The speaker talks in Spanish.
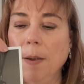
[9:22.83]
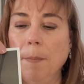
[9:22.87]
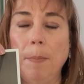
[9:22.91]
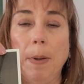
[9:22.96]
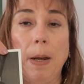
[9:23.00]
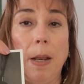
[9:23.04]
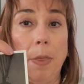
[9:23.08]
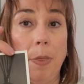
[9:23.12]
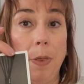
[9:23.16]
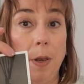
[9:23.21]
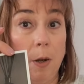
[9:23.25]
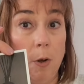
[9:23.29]

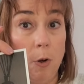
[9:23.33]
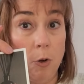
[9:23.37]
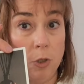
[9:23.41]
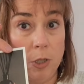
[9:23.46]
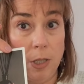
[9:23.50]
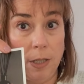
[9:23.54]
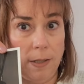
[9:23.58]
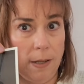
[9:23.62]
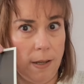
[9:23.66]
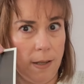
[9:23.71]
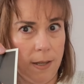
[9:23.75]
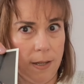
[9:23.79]
para hacer los
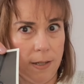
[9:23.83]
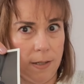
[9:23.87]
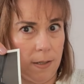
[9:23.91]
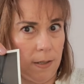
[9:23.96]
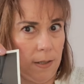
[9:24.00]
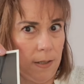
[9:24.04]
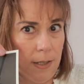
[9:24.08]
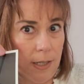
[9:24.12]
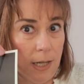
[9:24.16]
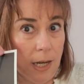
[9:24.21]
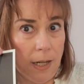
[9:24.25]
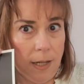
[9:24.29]
detalles,
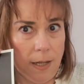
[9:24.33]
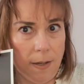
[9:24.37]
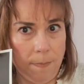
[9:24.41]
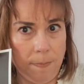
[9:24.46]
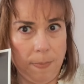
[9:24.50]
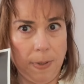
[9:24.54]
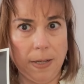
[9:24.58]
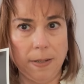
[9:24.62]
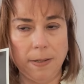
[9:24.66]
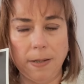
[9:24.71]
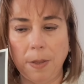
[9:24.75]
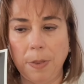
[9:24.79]
si alguien
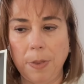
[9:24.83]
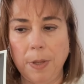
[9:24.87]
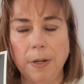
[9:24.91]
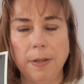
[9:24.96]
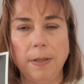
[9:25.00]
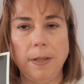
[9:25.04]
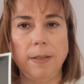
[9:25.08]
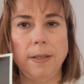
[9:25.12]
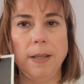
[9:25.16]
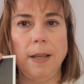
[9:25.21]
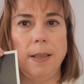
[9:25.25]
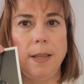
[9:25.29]
piensa hacer
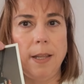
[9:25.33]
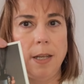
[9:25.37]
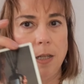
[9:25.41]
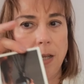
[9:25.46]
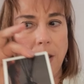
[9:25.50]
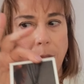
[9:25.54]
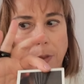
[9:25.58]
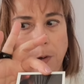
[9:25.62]
detalles,